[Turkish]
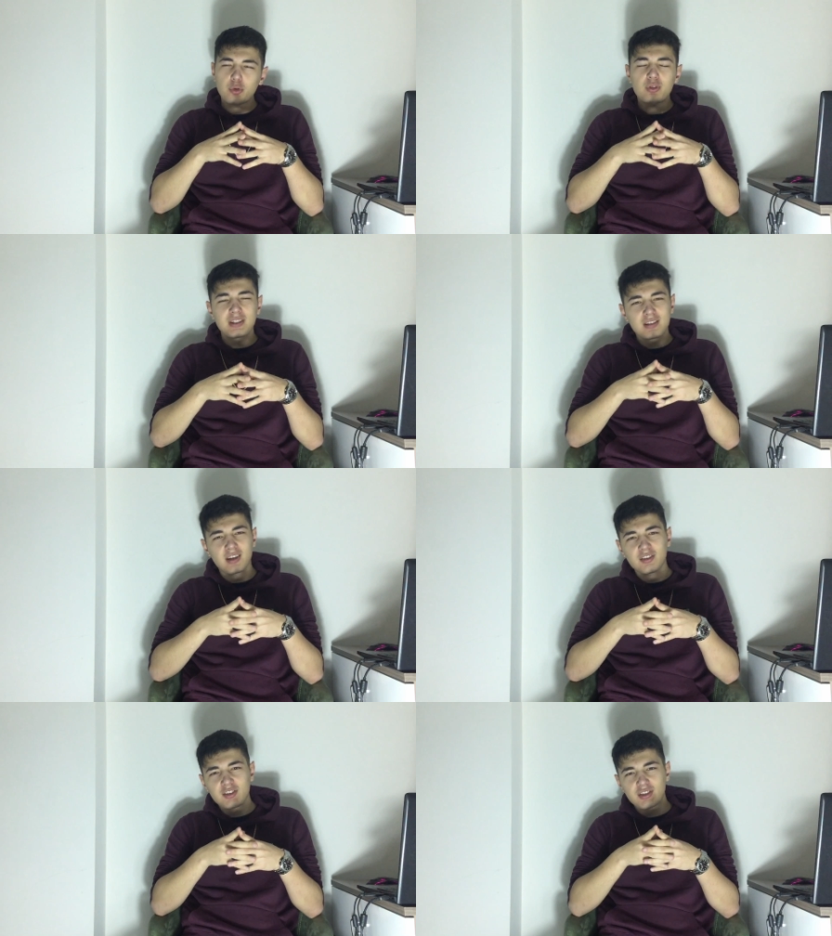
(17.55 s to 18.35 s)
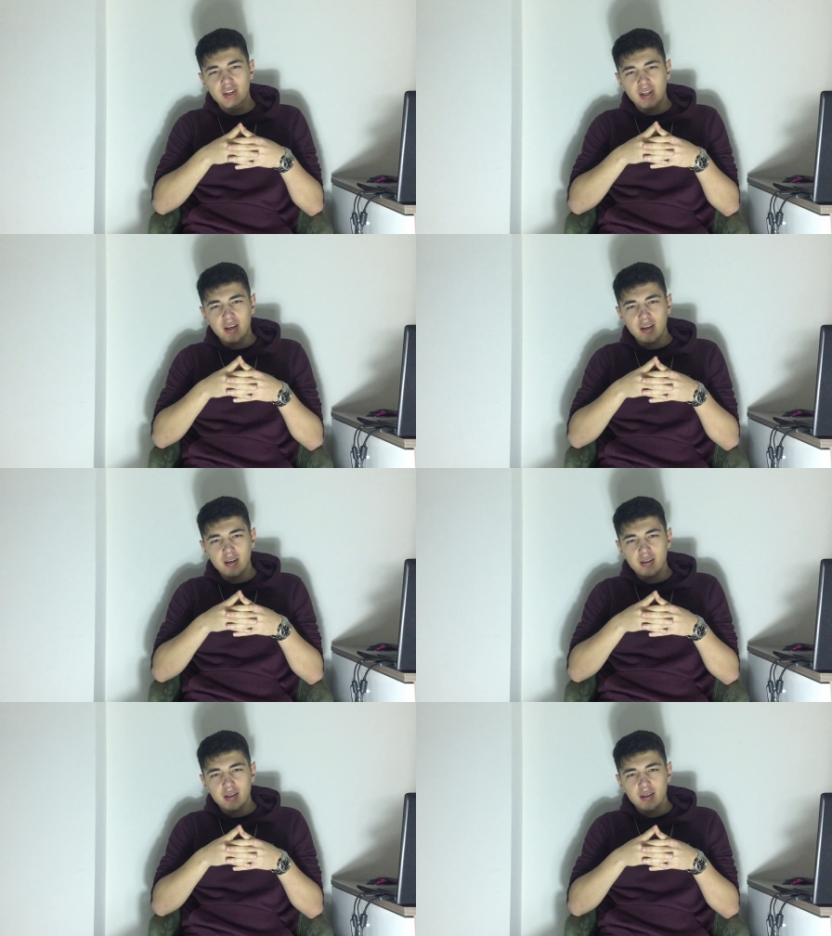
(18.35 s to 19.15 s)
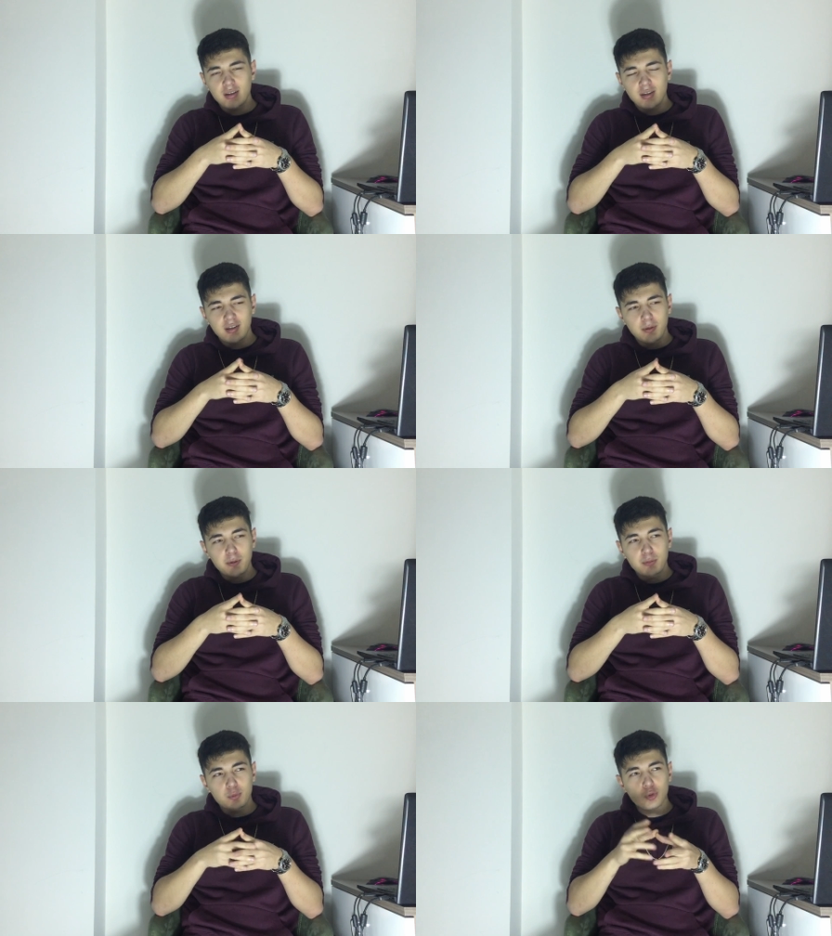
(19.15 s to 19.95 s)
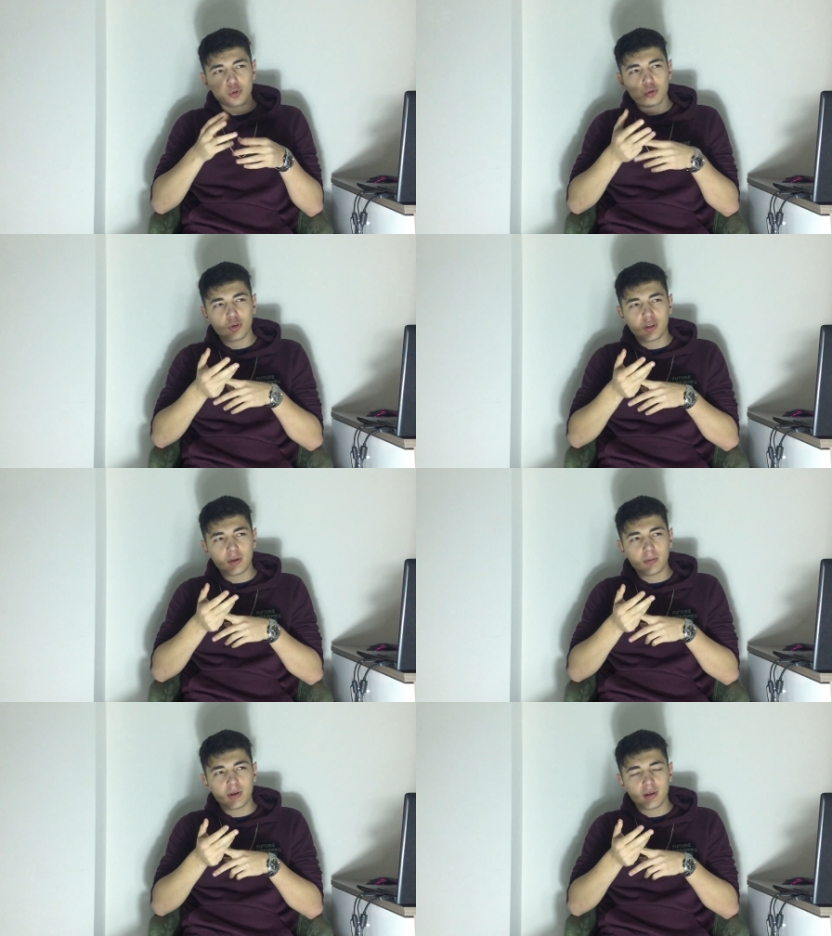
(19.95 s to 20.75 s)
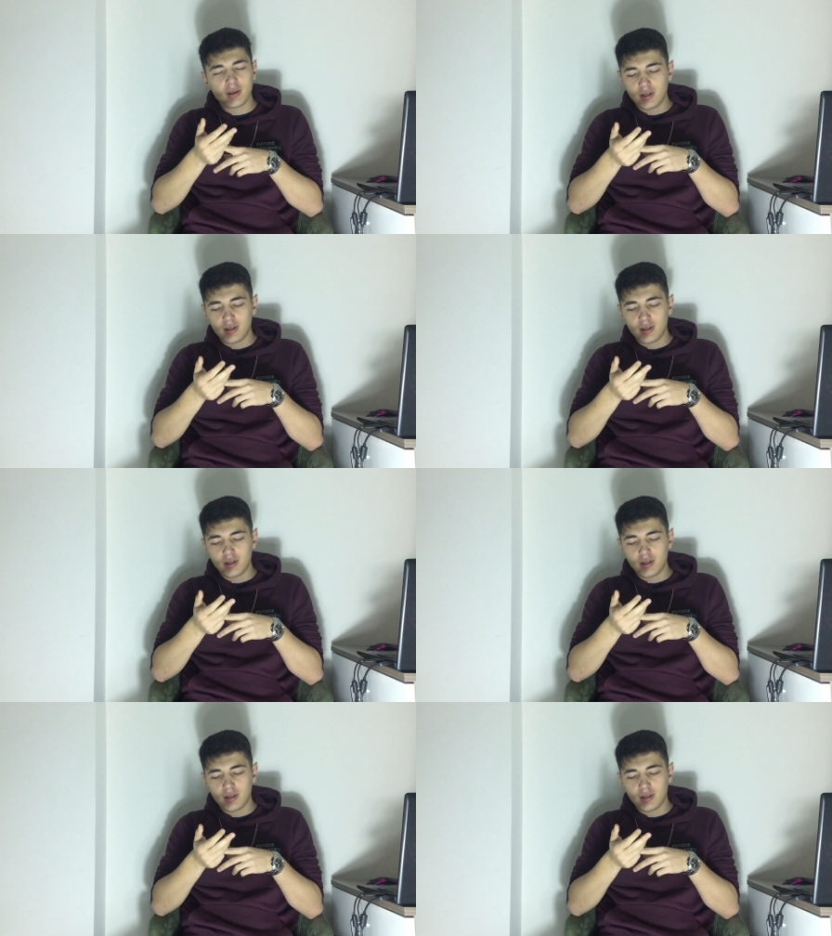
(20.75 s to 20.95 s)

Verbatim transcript: çok insancıl şeyler yani. Ne bileyim dürüstlük gibi,